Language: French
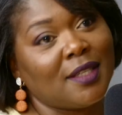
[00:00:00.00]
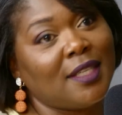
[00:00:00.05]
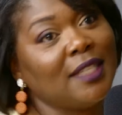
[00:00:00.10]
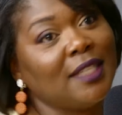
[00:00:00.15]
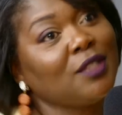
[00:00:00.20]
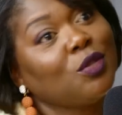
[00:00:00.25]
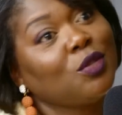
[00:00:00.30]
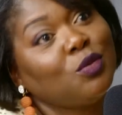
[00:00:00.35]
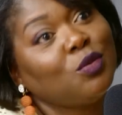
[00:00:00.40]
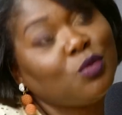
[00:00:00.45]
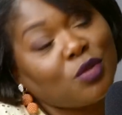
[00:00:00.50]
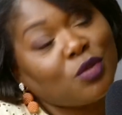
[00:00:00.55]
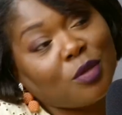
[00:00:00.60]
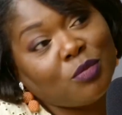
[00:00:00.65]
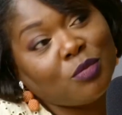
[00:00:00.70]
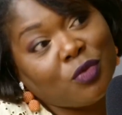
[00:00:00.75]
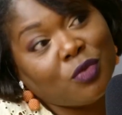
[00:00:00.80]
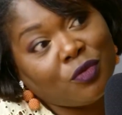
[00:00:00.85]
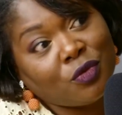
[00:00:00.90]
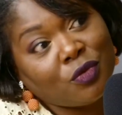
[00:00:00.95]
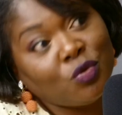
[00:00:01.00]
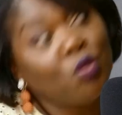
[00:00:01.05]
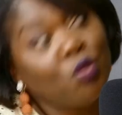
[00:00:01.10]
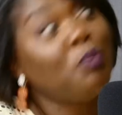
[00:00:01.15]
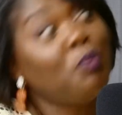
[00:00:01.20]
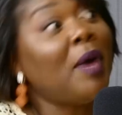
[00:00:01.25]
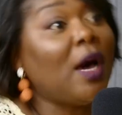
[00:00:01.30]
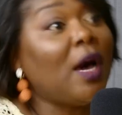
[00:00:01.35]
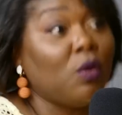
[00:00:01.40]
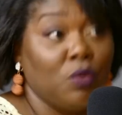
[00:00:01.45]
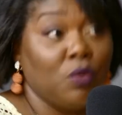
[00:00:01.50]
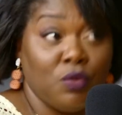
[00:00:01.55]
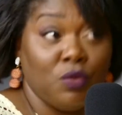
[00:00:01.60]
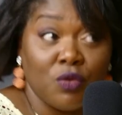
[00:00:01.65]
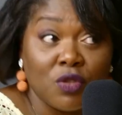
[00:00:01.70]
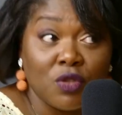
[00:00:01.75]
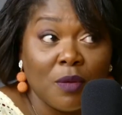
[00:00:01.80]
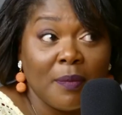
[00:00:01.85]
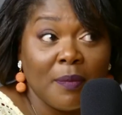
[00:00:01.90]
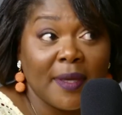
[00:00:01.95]
Qu'est-ce que nous sommes devenus, par où
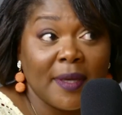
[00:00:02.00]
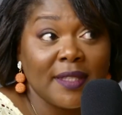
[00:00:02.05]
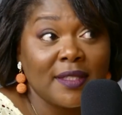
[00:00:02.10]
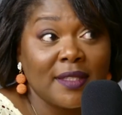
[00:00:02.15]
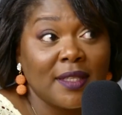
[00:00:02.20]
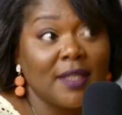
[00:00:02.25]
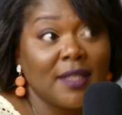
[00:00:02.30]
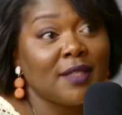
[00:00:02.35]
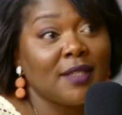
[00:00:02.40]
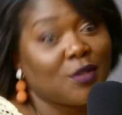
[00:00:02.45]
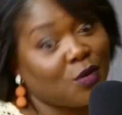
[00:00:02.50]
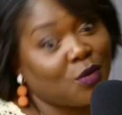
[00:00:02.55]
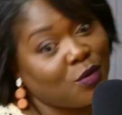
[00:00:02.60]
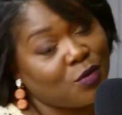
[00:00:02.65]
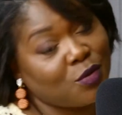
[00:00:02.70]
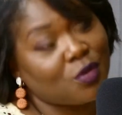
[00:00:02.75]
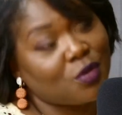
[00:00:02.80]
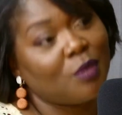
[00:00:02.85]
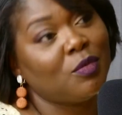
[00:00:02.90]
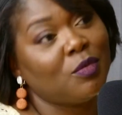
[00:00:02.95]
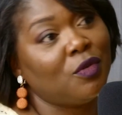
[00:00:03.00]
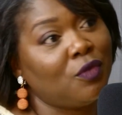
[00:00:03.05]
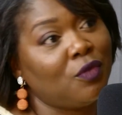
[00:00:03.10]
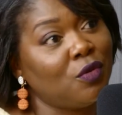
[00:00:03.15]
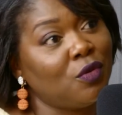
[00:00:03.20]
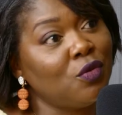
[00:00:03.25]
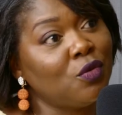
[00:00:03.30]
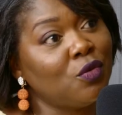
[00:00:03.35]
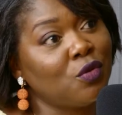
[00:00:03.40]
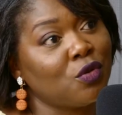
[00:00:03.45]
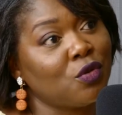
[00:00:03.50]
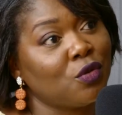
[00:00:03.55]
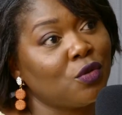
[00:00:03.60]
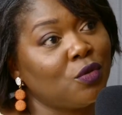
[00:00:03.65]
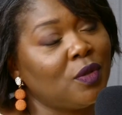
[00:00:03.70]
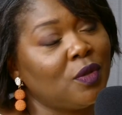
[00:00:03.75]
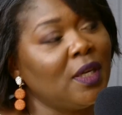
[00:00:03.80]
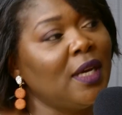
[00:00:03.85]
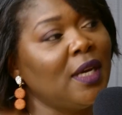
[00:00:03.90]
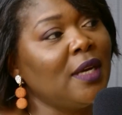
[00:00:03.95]
nous sommes basés, ce que nous sommes devenus
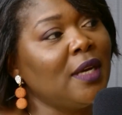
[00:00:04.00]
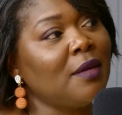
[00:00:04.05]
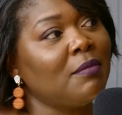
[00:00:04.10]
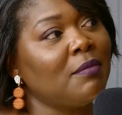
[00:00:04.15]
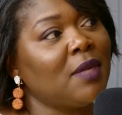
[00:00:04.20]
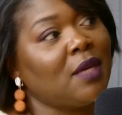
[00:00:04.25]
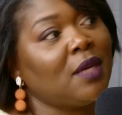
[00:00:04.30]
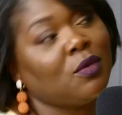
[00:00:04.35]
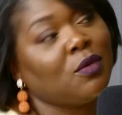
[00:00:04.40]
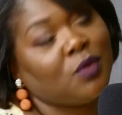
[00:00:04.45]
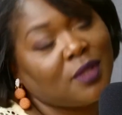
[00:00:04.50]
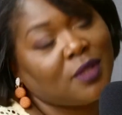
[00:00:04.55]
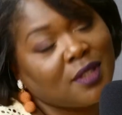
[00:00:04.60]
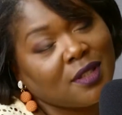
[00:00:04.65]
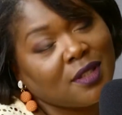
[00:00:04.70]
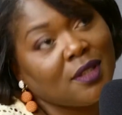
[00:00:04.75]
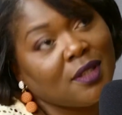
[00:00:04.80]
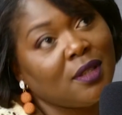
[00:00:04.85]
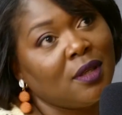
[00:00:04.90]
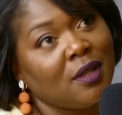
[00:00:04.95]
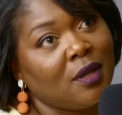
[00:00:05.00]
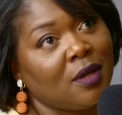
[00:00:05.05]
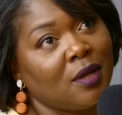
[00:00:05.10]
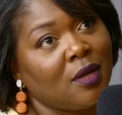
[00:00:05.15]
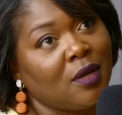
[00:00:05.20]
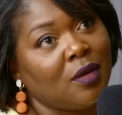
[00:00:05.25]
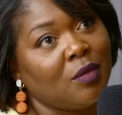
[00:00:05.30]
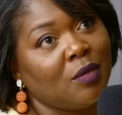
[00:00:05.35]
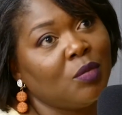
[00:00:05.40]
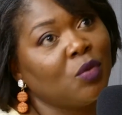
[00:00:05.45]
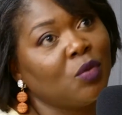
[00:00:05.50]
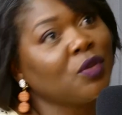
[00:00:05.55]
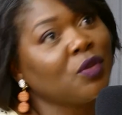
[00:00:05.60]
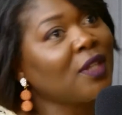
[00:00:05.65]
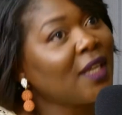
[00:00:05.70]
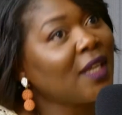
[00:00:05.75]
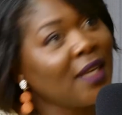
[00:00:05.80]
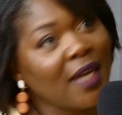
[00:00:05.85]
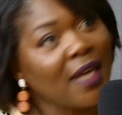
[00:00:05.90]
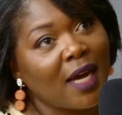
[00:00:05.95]
aujourd'hui, mais aussi
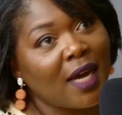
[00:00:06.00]
montrer